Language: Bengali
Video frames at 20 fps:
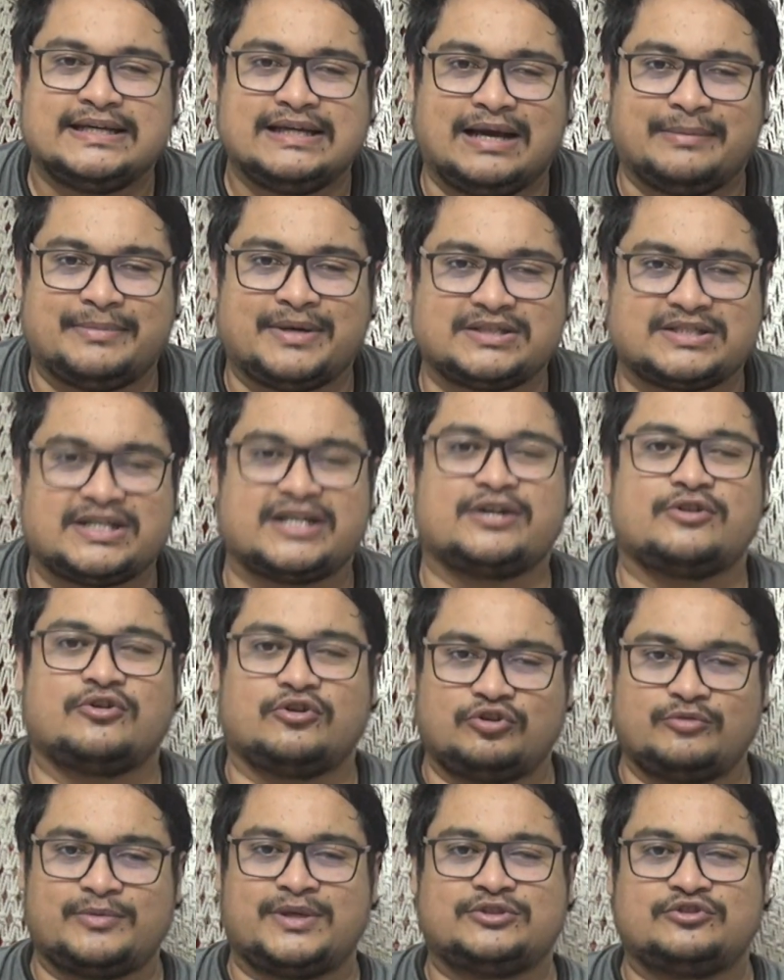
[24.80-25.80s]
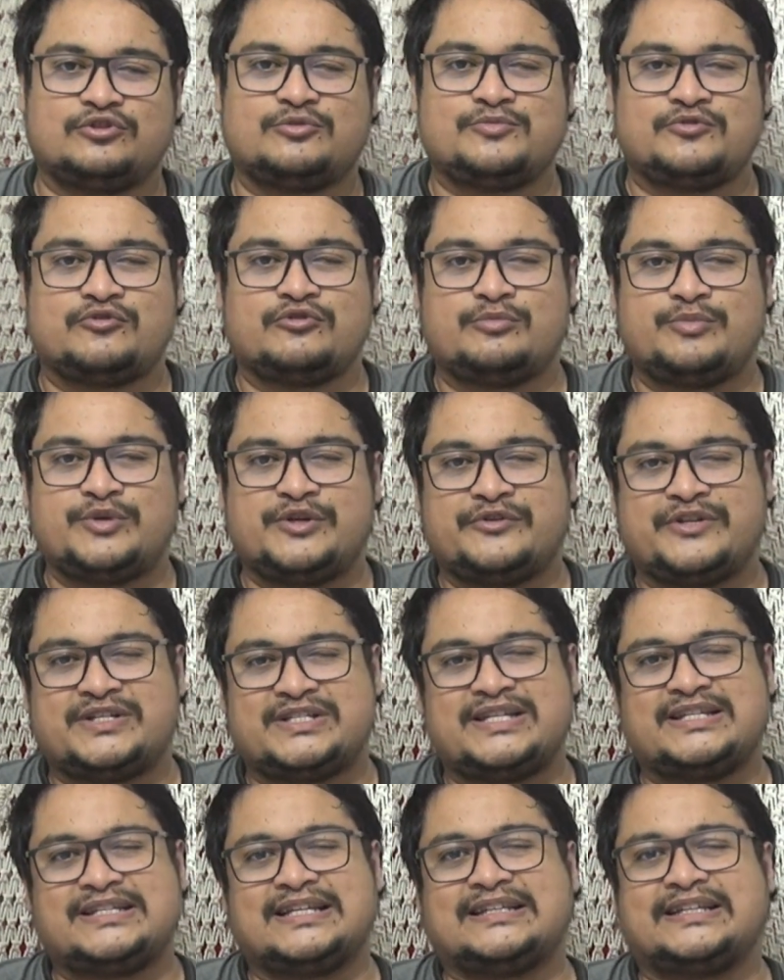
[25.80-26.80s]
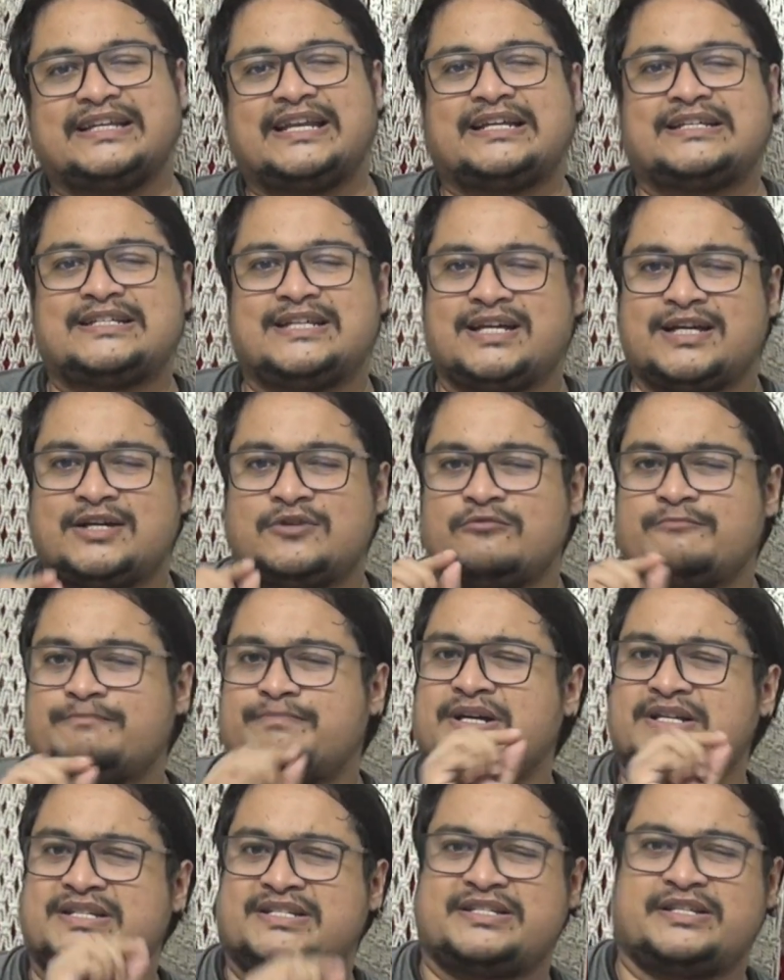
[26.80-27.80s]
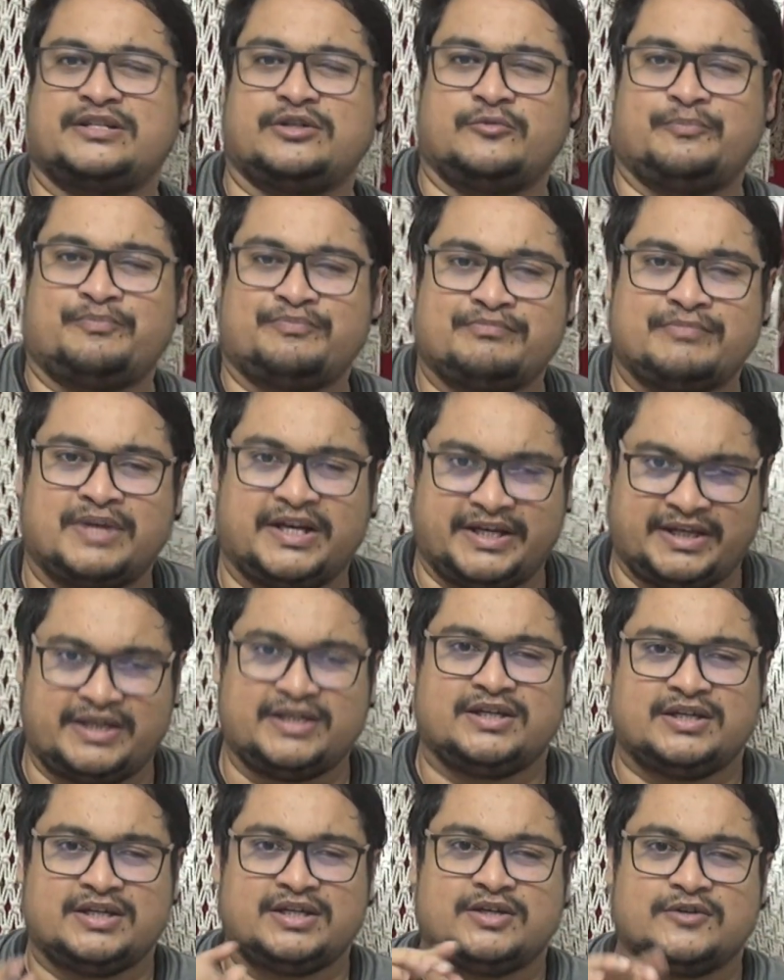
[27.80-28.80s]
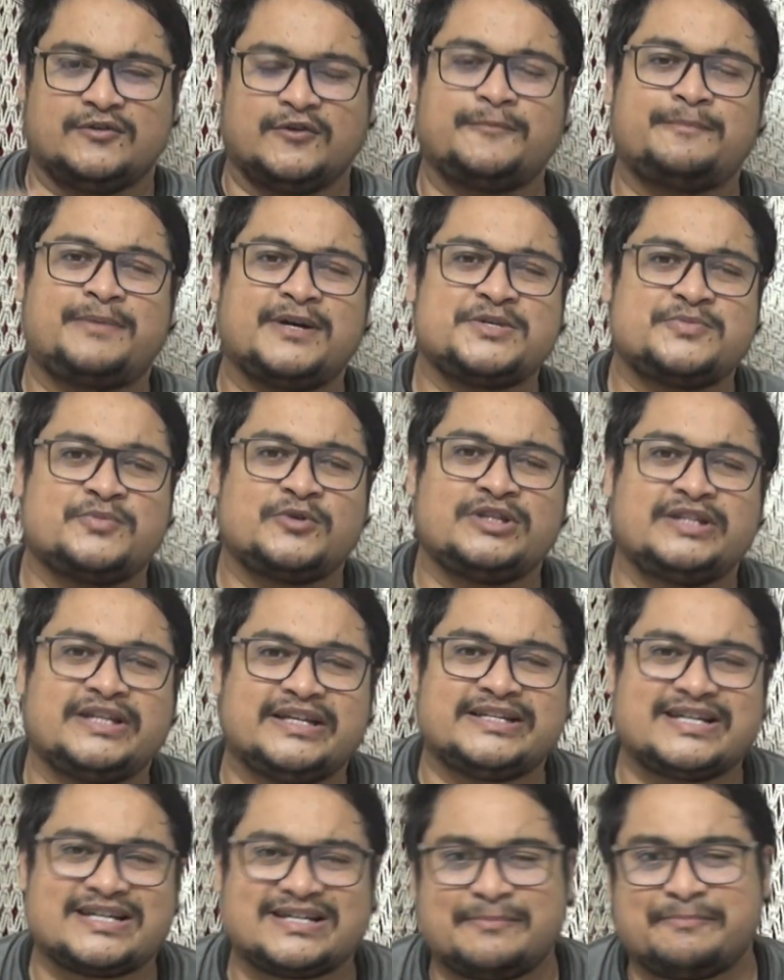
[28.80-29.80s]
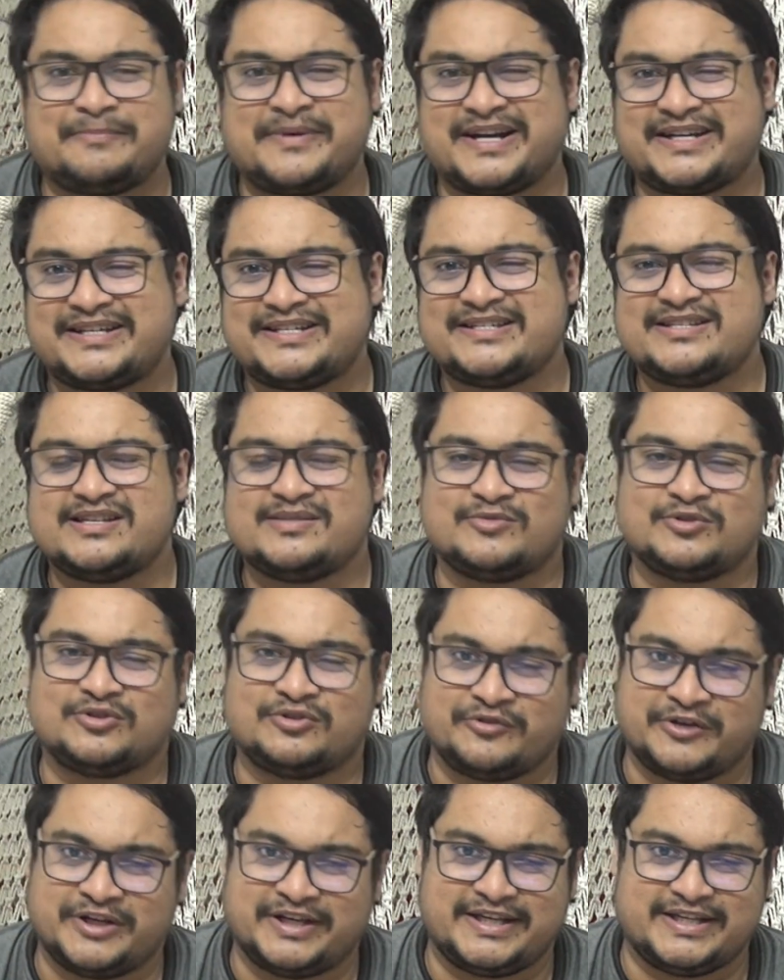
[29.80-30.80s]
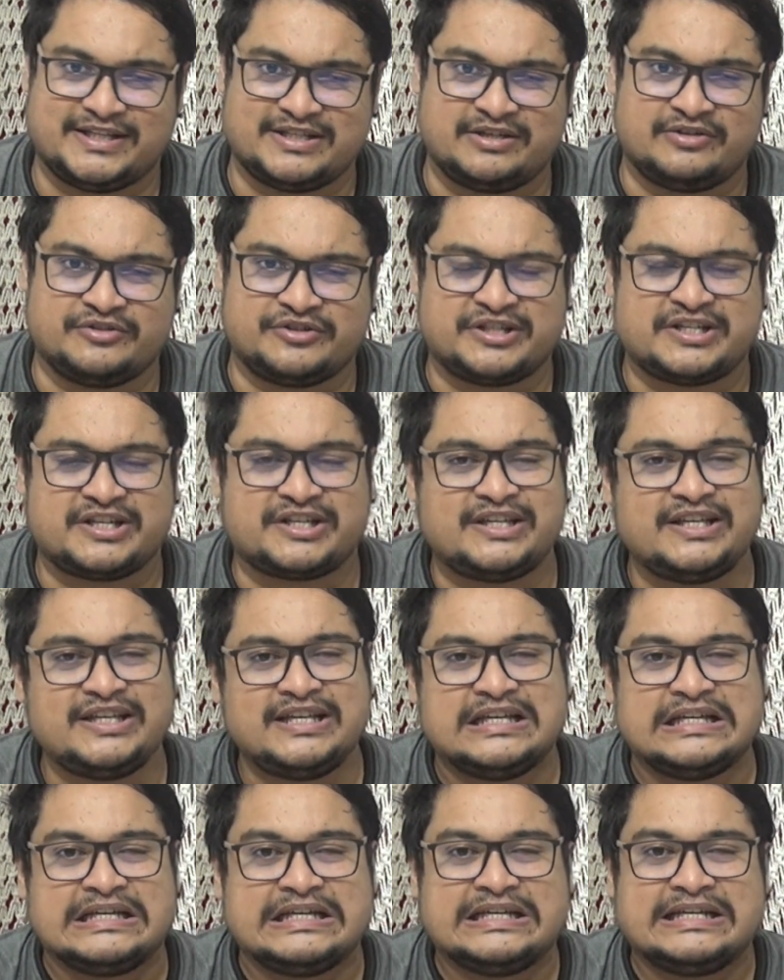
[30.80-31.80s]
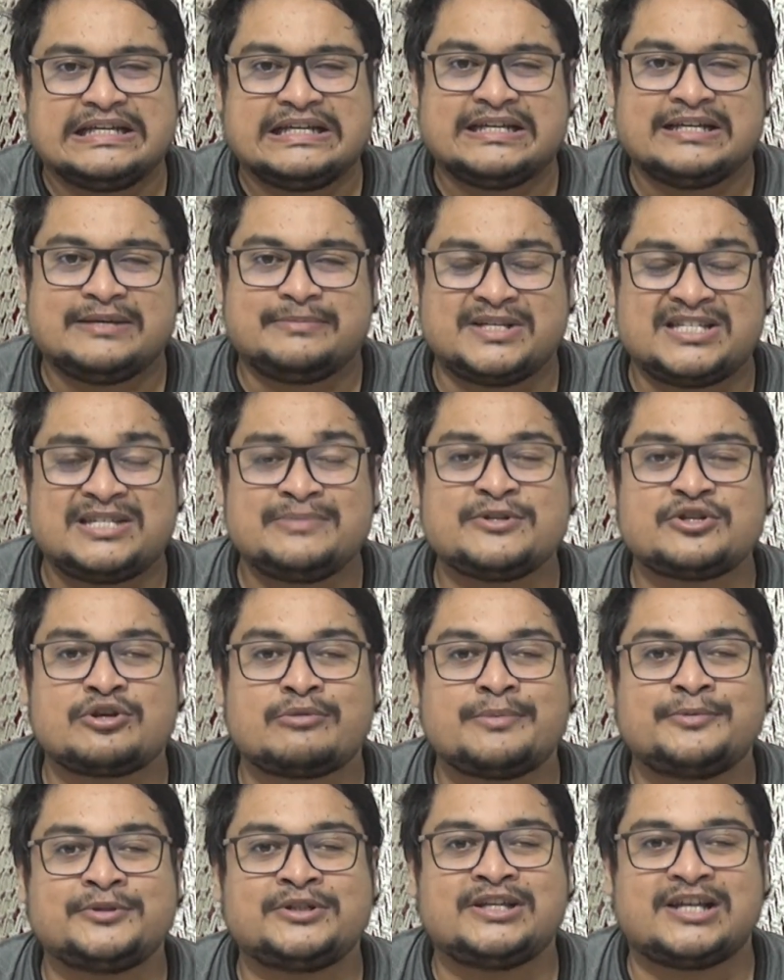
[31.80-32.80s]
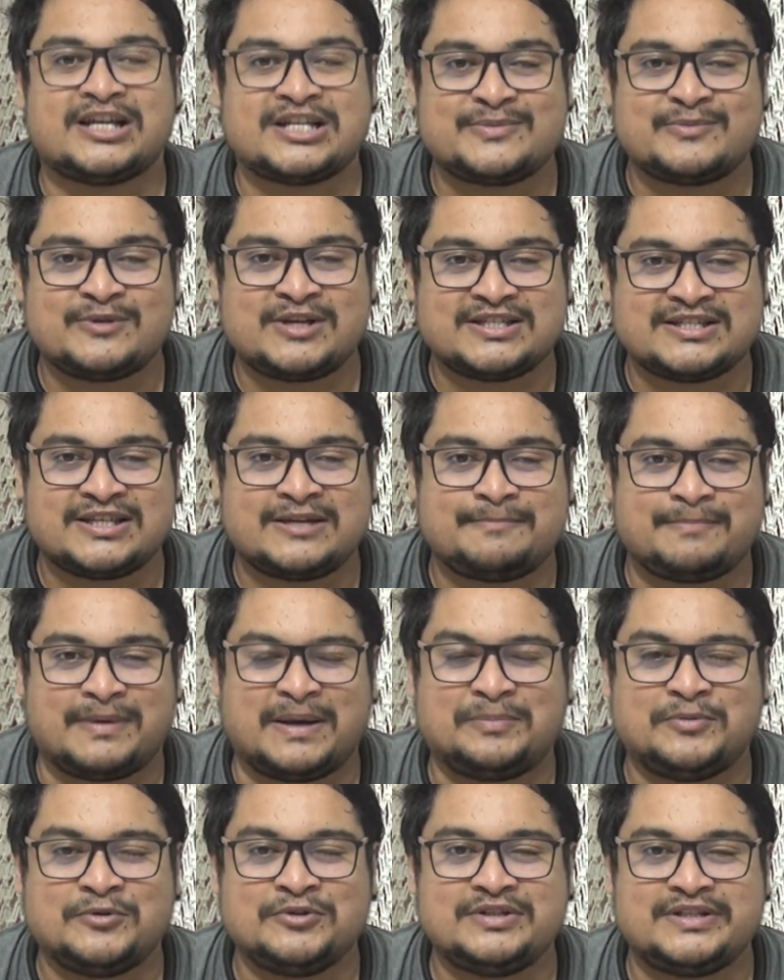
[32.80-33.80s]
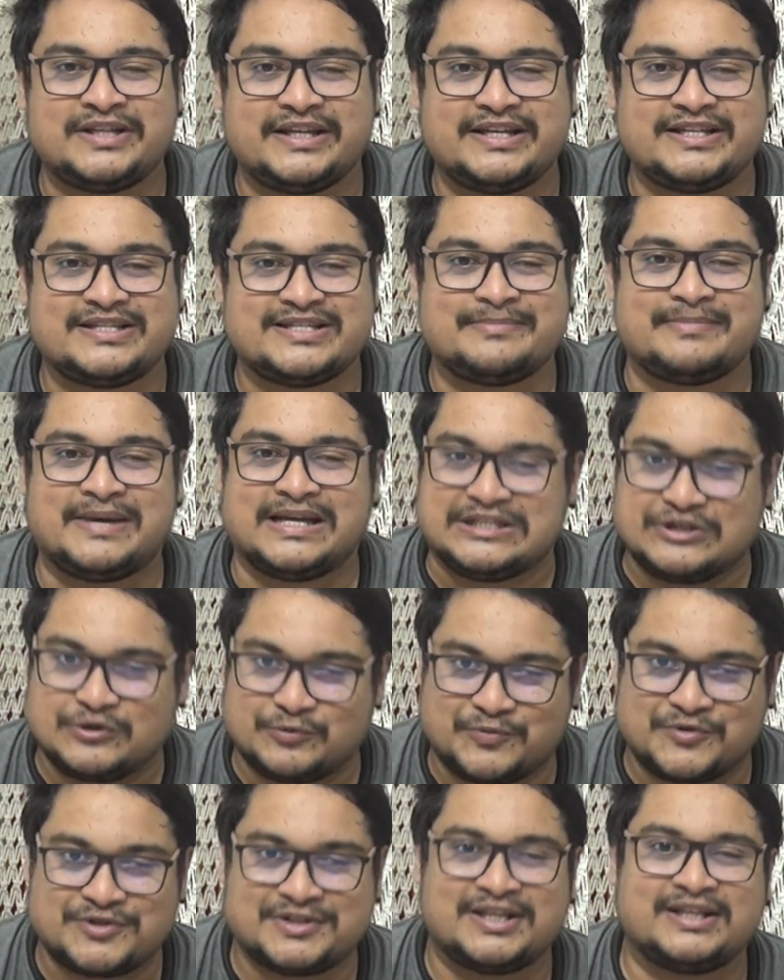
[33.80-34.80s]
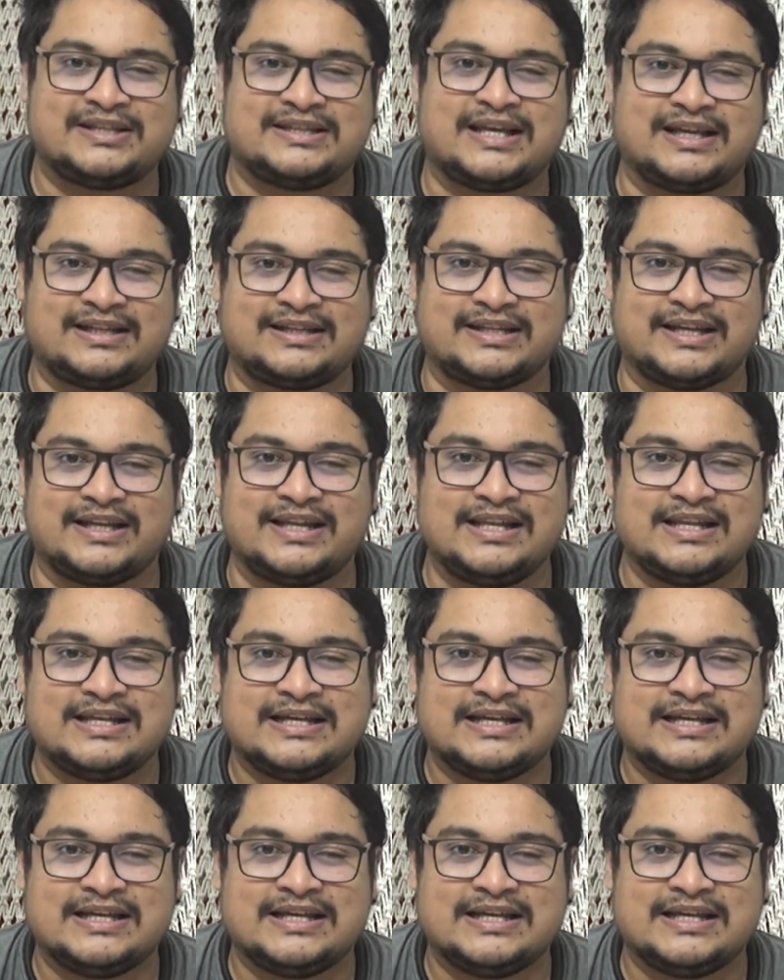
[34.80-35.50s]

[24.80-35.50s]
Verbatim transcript: আমরা যারা গণমাধ্যম কর্মী রয়েছে তাদের একটা অভ্যাস ছিল মানে অভ্যাস বলতে এটা একটা প্র্যাকটিসের মতো হয়ে গিয়েছিল সেটা কি বিসিবি সভাপতি নাজমুল হাসান পাপন তিনি যে ম্যাচে উপস্থিত থাকতেন